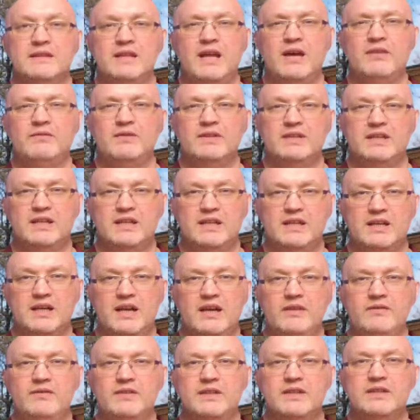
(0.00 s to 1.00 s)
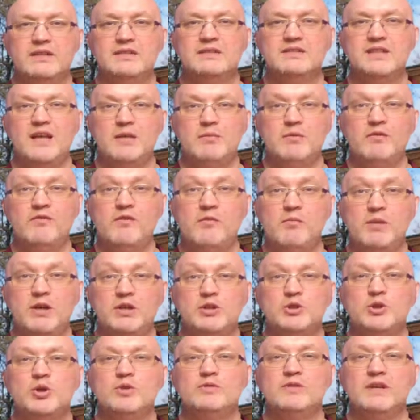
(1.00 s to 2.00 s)
на фотографии самого
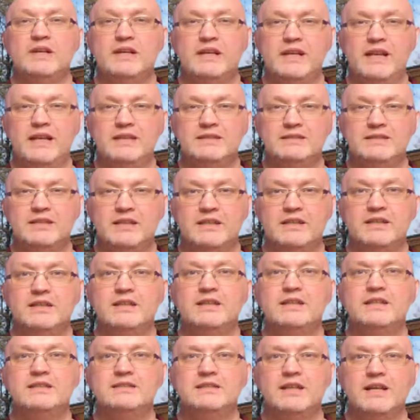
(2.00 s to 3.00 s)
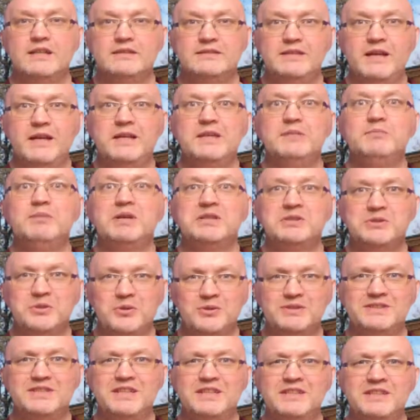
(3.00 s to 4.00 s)
большого кресла из когда-либо
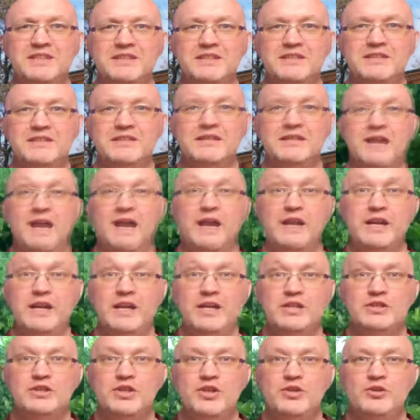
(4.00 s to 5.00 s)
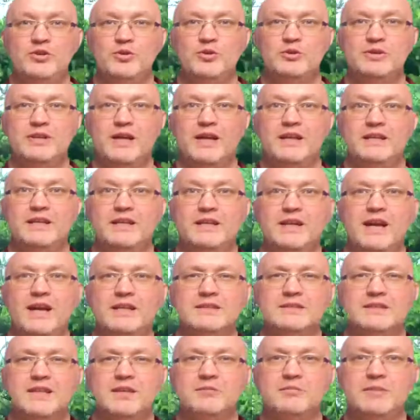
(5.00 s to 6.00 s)
созданных. А речь идет о
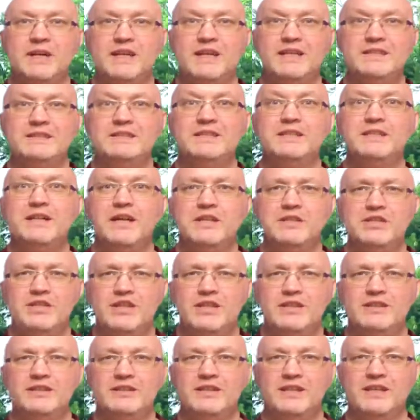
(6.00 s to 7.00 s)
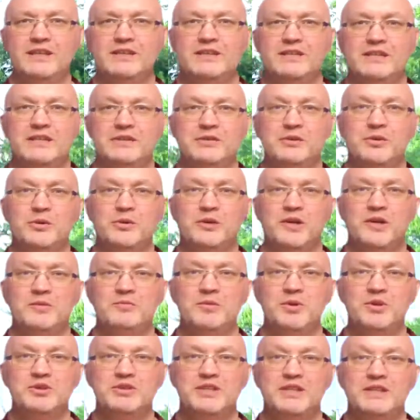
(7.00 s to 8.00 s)
гигантском кресле-качалке, которое
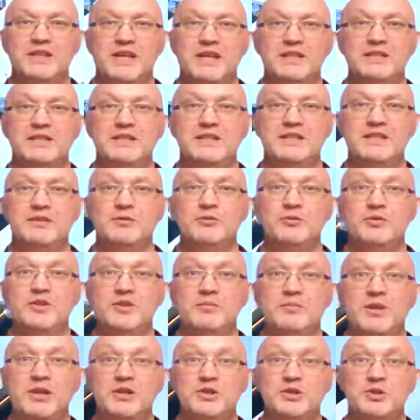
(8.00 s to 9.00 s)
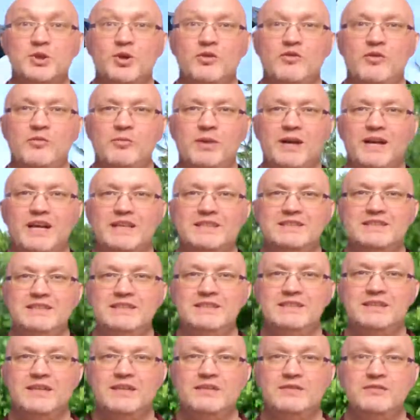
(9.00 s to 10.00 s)
можно найти у небольшого
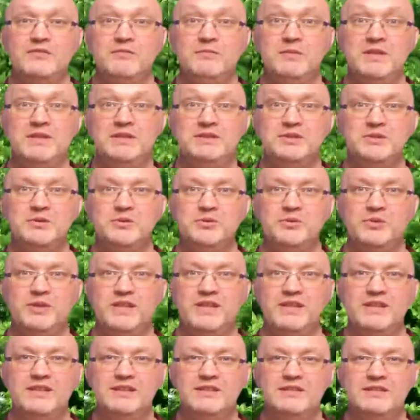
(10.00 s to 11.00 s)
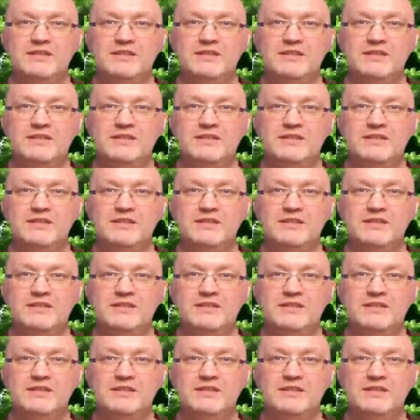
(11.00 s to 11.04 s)
магазина в Миссури.